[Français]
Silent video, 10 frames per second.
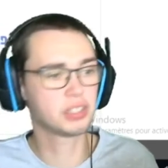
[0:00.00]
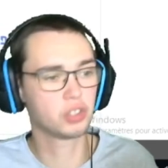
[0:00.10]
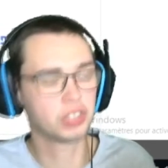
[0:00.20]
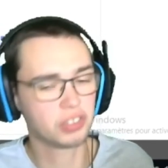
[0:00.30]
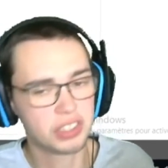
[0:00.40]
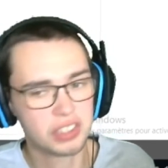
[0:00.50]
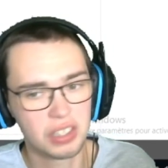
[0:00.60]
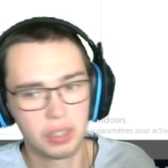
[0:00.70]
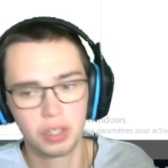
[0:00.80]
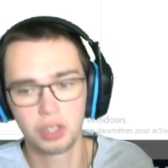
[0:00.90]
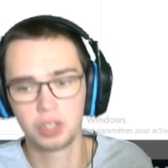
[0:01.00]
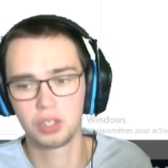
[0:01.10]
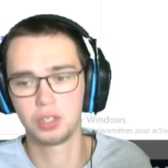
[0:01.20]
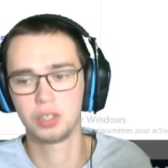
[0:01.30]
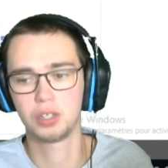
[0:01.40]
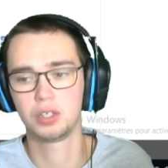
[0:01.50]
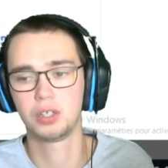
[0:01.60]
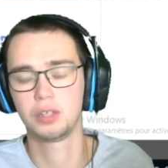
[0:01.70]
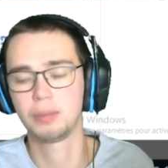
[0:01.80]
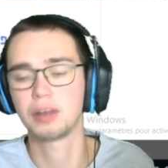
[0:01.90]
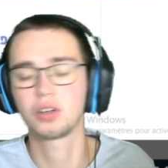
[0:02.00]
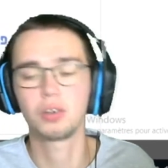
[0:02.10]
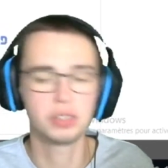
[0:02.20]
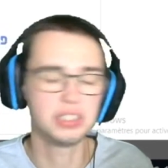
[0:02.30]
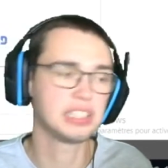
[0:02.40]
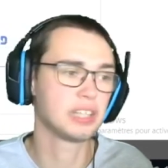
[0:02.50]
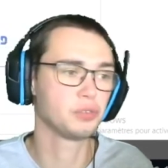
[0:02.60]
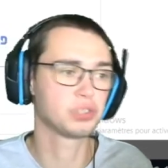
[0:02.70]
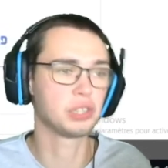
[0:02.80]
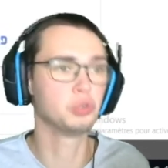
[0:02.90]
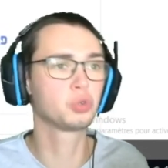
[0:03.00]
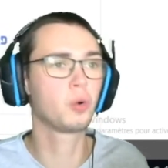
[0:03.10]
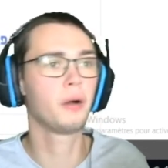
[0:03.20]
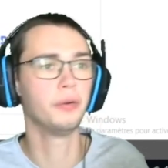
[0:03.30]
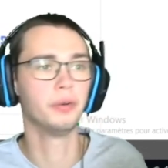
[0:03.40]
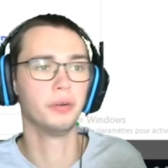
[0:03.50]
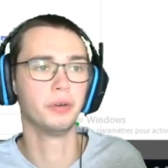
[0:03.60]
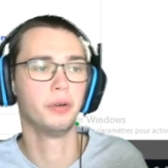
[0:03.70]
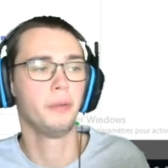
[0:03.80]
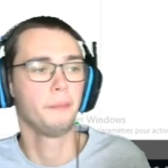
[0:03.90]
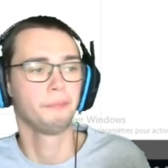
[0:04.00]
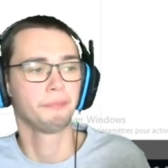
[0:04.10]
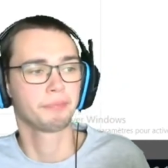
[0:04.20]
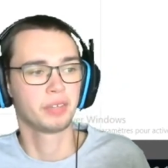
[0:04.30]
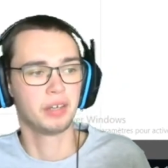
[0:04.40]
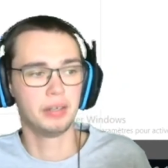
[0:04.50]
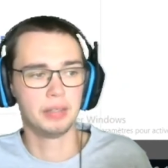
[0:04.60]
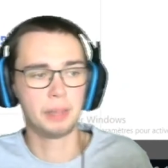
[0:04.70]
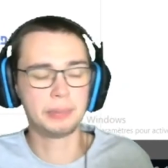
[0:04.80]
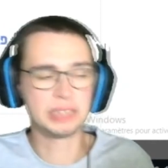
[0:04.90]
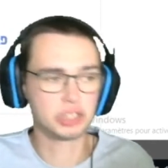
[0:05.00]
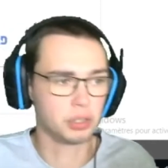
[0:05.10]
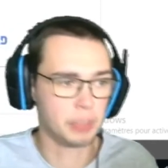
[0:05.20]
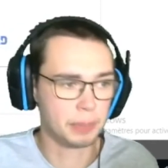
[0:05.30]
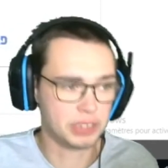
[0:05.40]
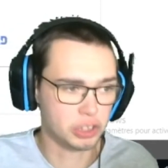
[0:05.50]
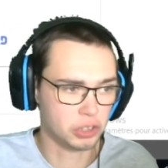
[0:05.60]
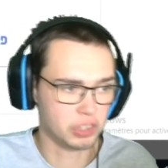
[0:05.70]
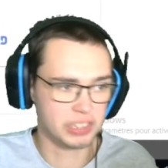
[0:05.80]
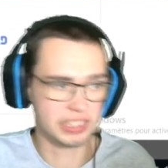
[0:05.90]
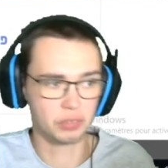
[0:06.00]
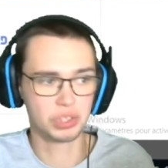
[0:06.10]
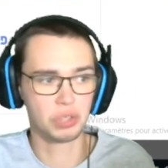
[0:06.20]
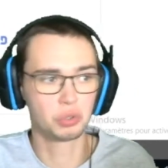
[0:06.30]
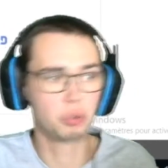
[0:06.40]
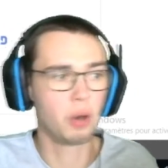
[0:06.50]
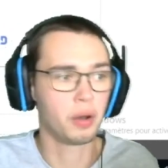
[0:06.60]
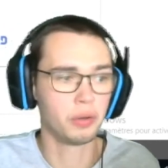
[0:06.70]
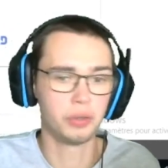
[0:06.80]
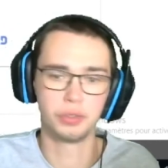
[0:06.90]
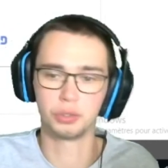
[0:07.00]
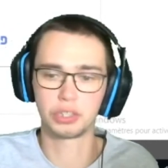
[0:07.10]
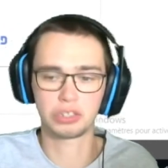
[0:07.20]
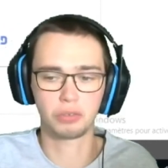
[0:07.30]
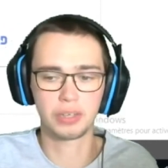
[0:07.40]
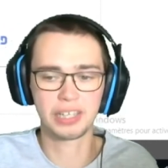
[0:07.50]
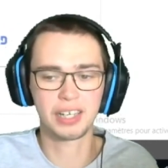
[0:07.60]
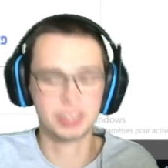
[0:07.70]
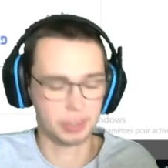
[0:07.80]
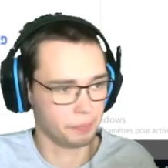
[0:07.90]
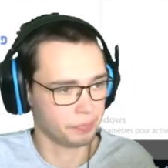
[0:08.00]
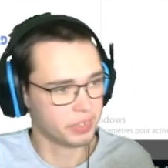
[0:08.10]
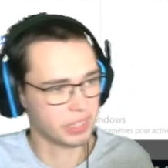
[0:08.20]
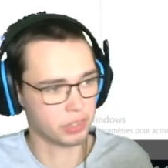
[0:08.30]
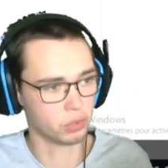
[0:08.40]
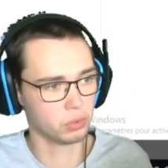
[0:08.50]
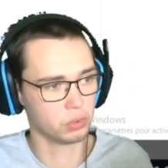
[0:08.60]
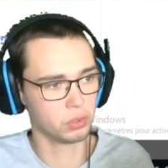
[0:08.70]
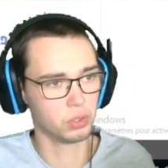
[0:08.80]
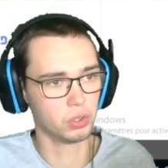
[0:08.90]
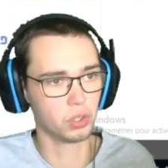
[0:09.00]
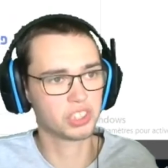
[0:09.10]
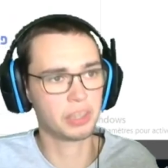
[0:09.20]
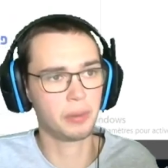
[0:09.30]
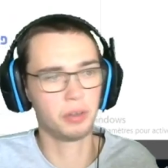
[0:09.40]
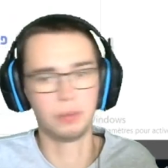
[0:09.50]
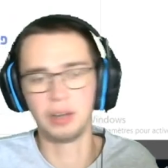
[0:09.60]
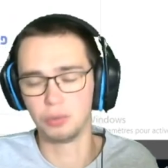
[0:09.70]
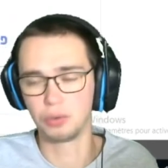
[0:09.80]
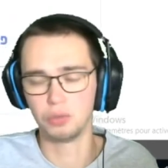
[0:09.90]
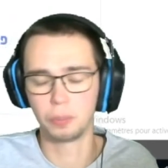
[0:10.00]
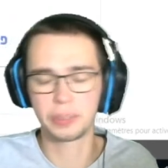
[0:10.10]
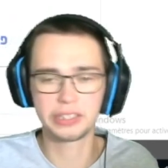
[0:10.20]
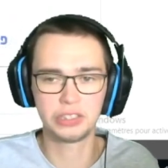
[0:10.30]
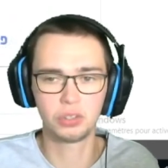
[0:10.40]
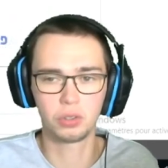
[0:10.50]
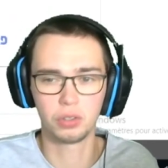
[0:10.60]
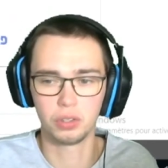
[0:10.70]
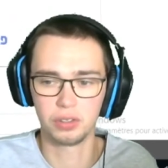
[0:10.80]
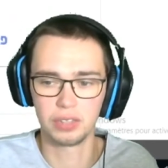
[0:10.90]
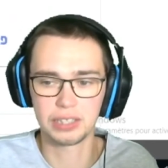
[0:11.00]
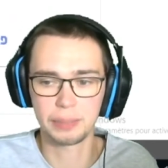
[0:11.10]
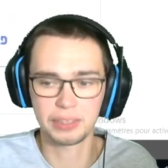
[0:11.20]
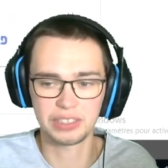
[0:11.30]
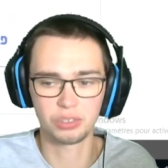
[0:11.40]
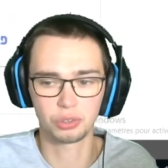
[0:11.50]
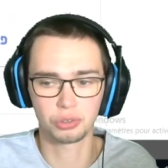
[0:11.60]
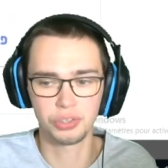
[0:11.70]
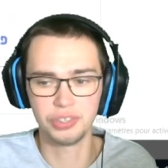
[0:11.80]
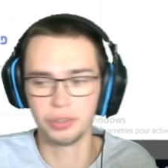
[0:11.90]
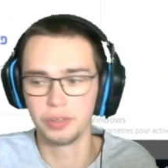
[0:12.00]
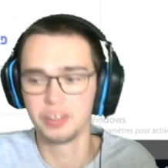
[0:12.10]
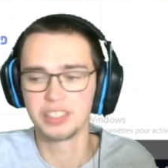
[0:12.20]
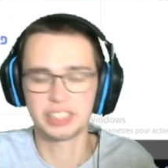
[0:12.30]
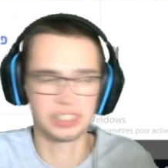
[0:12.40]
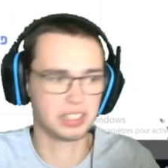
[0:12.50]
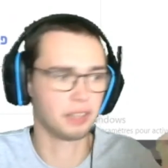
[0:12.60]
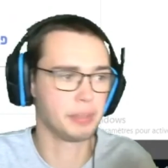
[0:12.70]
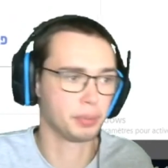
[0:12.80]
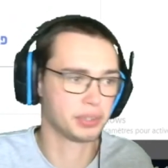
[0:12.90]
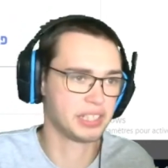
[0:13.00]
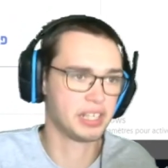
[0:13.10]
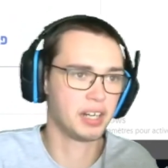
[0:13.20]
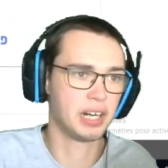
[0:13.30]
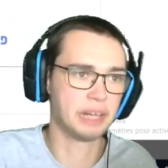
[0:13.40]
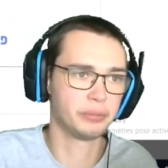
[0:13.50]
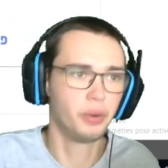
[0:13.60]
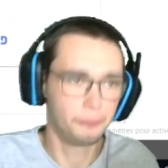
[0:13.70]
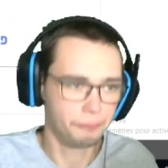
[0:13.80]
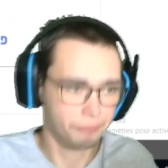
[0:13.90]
quand ils ont annoncé le, bah quand ils étaient annoncés à le 3, euh, la PlayStation, quand ils était annoncé à le 3 euh, de 95 et quand le l'ancien, le, bah, président, l'un des présidents de Sony qui travaillait pour Sega avant,